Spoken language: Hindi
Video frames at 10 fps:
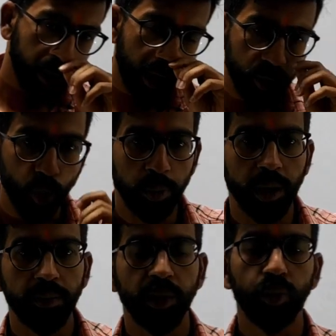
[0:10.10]
है उसके ऊपर
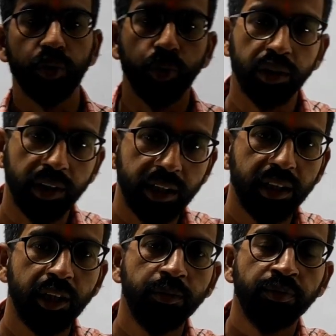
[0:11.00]
हमने कुछ क्वेश्चन किए
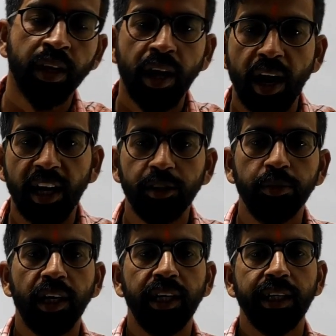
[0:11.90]
थे आज हम
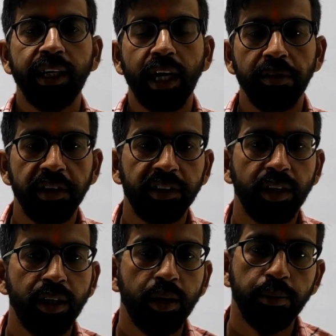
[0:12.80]
जानेंगे
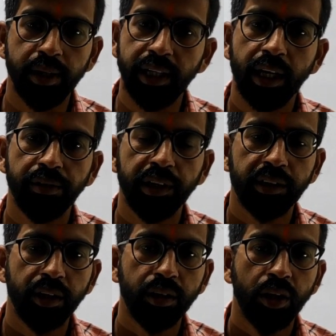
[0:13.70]
डेविएशन मीन
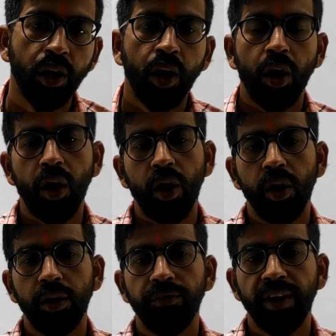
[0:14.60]
डेविएशन
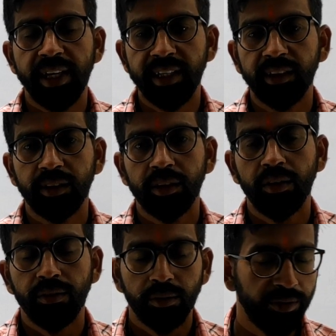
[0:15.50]
और वेरिएश
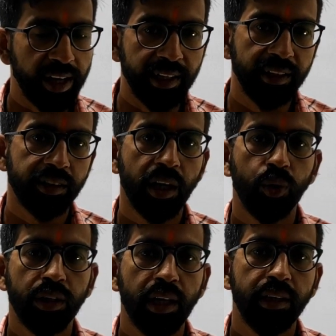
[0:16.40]
वेरियंस क्या
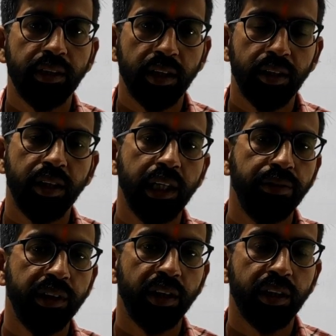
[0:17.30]
होता है स्टैंडर्ड
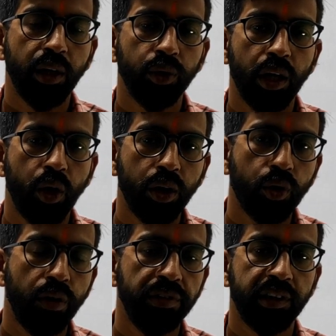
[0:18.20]
डेविएशन क्या होता है और
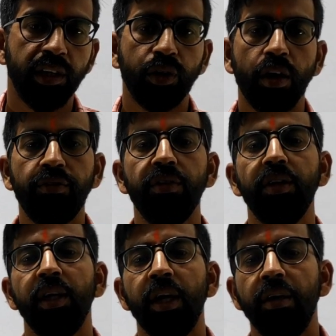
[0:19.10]
कॉफिशेंट ऑफ
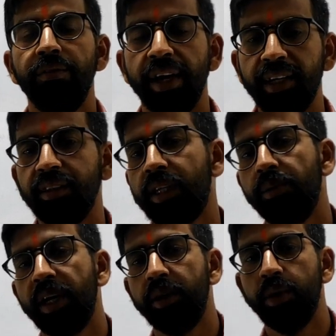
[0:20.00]
वेरियंस के
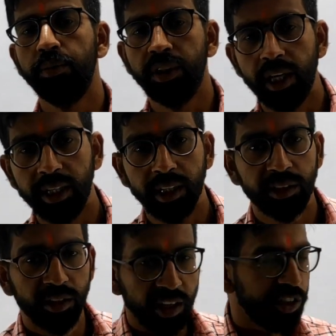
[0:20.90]
बारे में हम जानेंगे
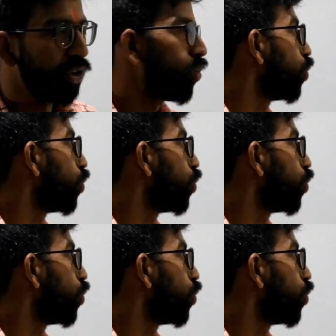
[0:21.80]
चलिए शुरू